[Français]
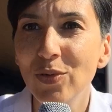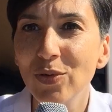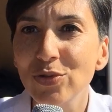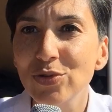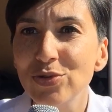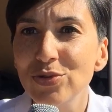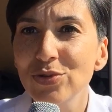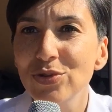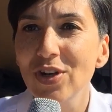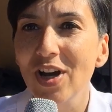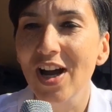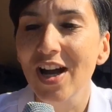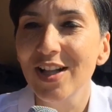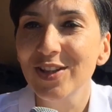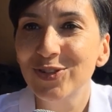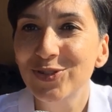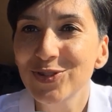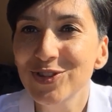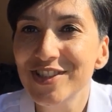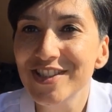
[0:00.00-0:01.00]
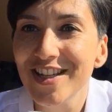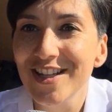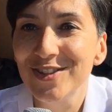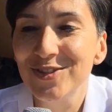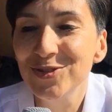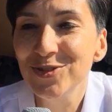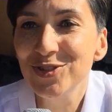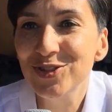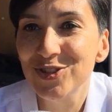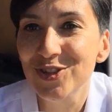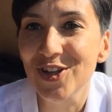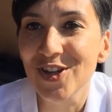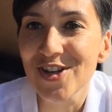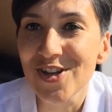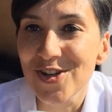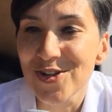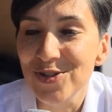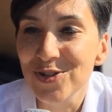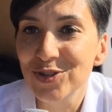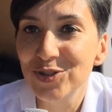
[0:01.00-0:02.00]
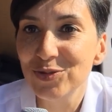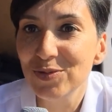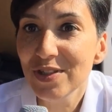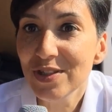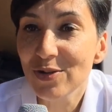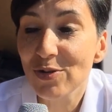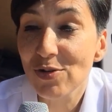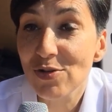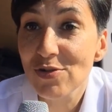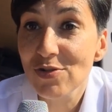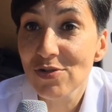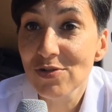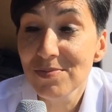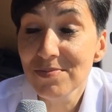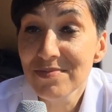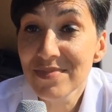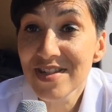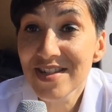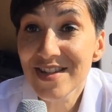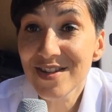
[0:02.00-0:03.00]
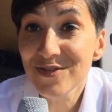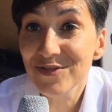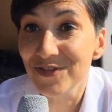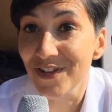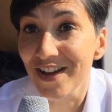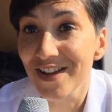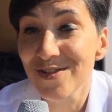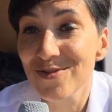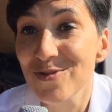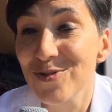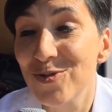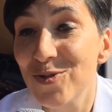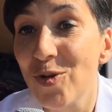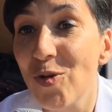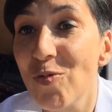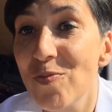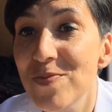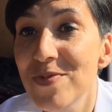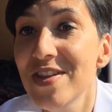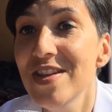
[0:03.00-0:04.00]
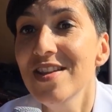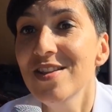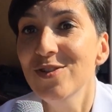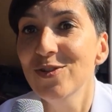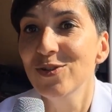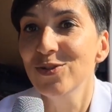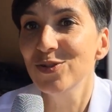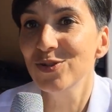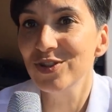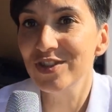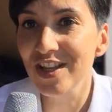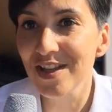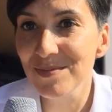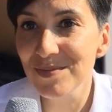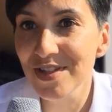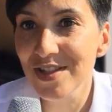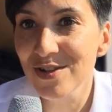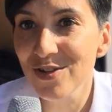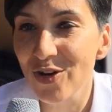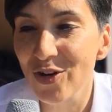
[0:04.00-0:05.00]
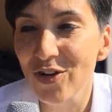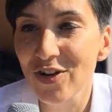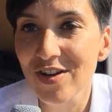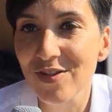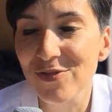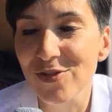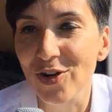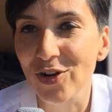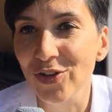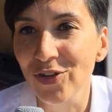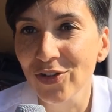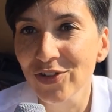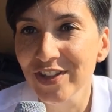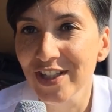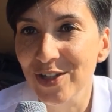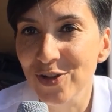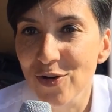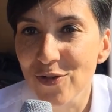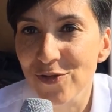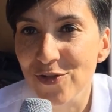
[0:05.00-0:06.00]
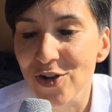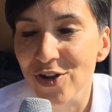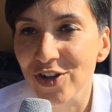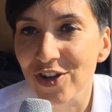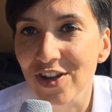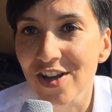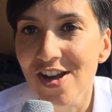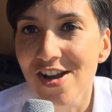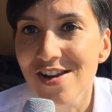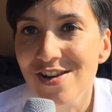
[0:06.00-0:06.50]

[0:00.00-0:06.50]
Bonjour à toutes et à tous. Je suis dans le minivan, le combi de nos amis Laurent et Florian des Cofloc.